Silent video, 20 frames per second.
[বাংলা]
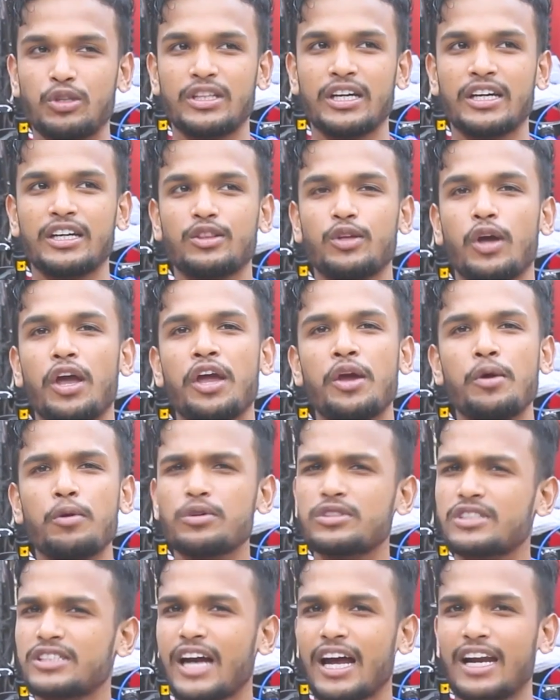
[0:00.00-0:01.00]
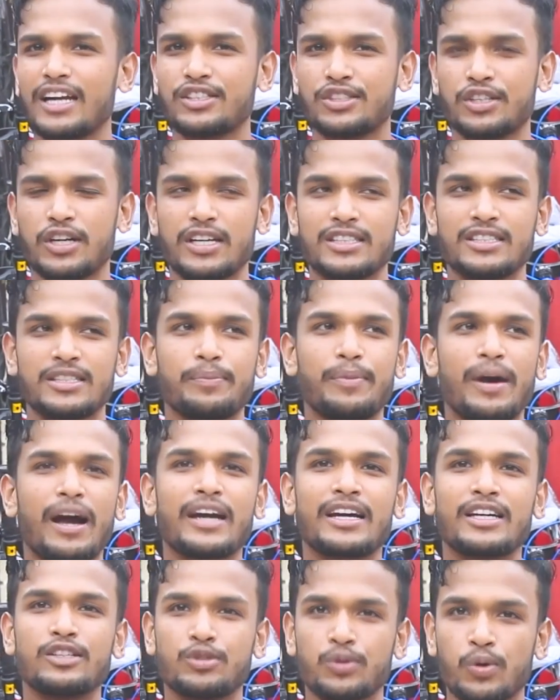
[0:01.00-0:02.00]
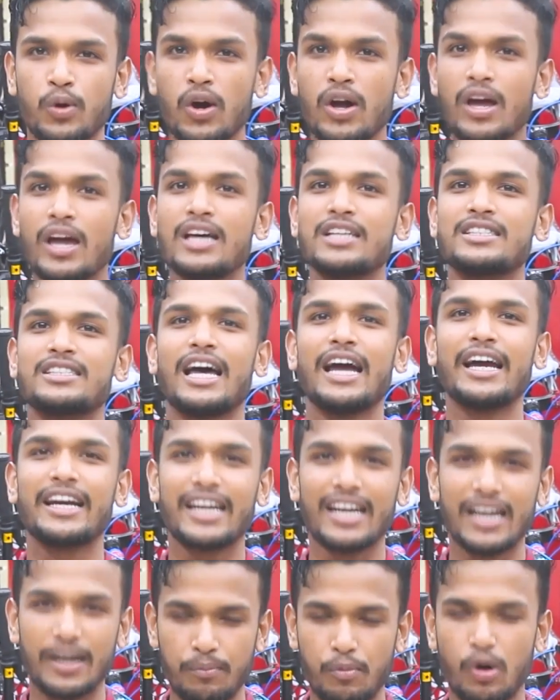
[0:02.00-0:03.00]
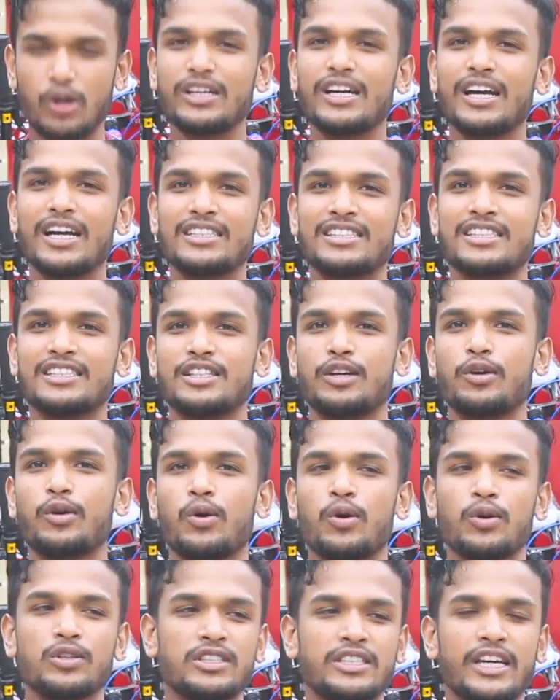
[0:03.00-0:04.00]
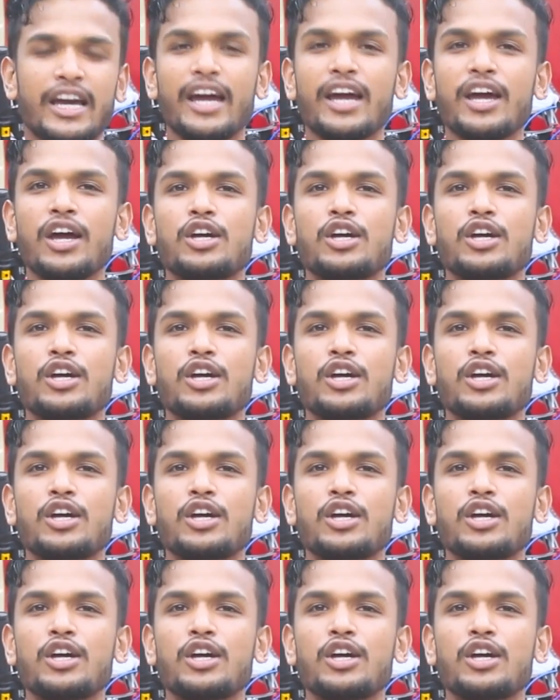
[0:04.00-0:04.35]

মধ্যে কিন্তু হিউজ কালেকশন আছে বা কিছু সাইকেলের মডেল আছে যেগুলো হচ্ছে